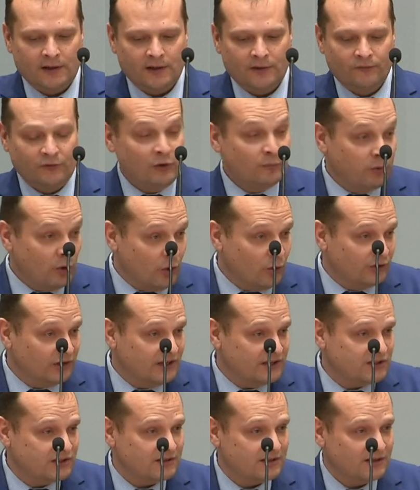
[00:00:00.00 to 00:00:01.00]

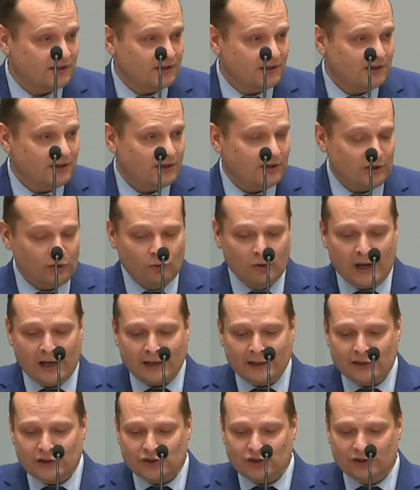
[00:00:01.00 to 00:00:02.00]
Влюбленность
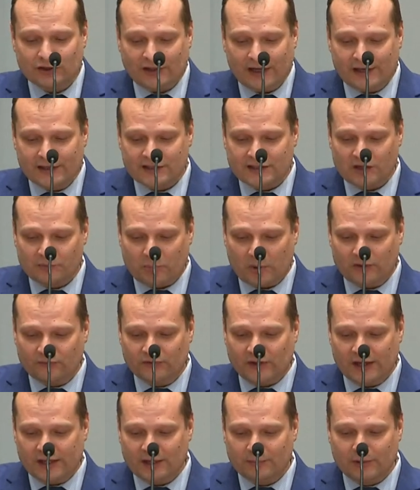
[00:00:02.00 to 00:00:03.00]
регулярно считается
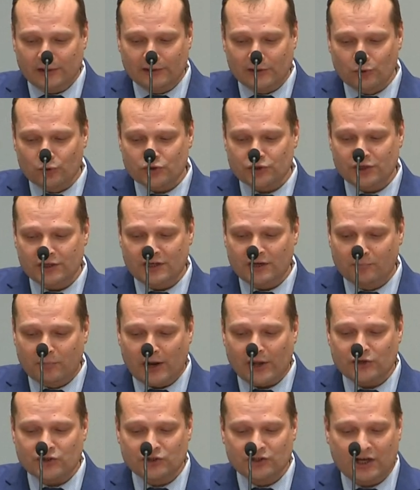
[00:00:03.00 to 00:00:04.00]
оправданием для нарушения
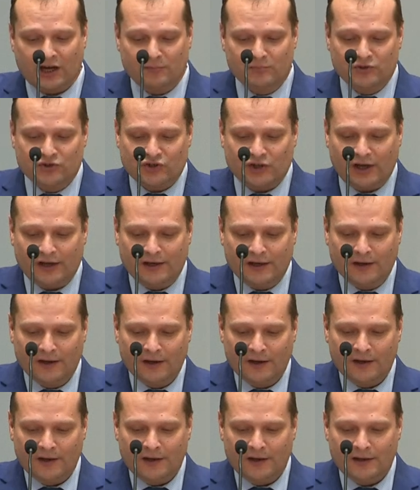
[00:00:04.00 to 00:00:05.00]
брачных обещаний
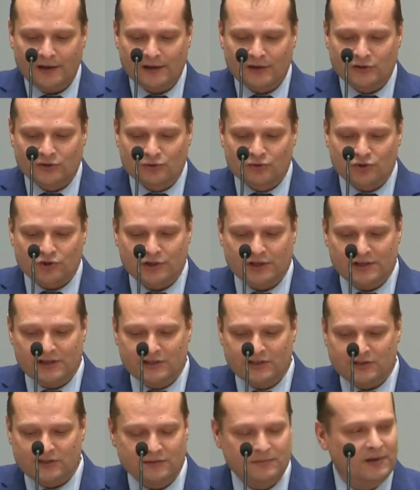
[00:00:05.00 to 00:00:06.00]
и
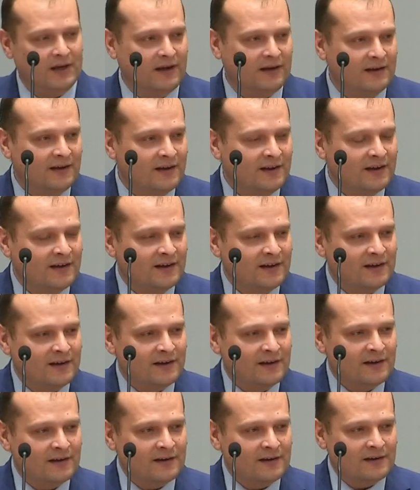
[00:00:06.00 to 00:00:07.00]
разрушения семей.
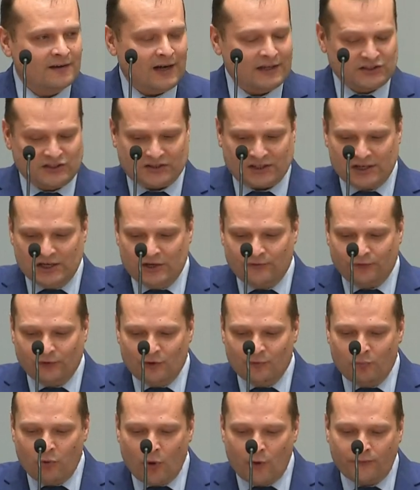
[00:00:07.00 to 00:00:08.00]
Отстранив
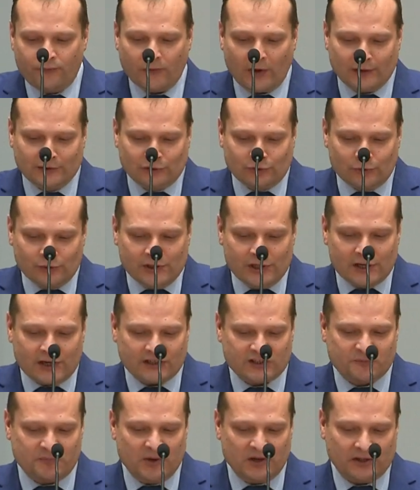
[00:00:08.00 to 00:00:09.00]
любовь от других
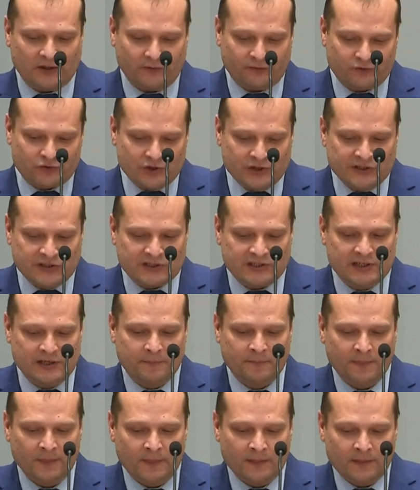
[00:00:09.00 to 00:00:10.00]
аспектов
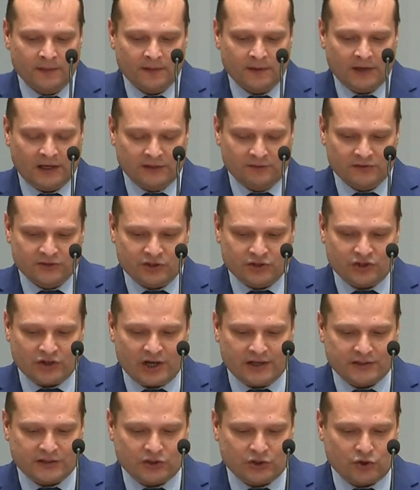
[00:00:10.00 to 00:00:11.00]
жизни, она
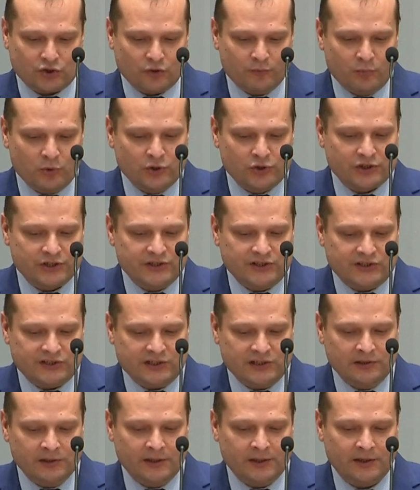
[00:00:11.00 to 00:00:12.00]
возвращается с еще большей
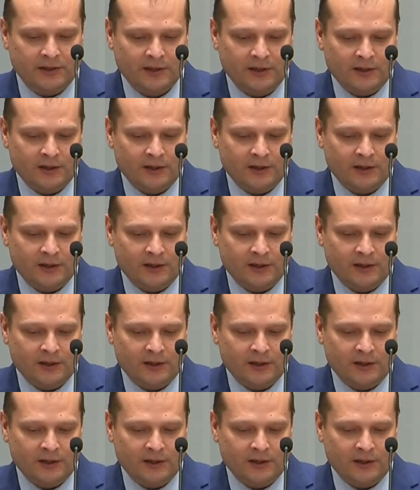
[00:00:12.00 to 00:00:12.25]
силой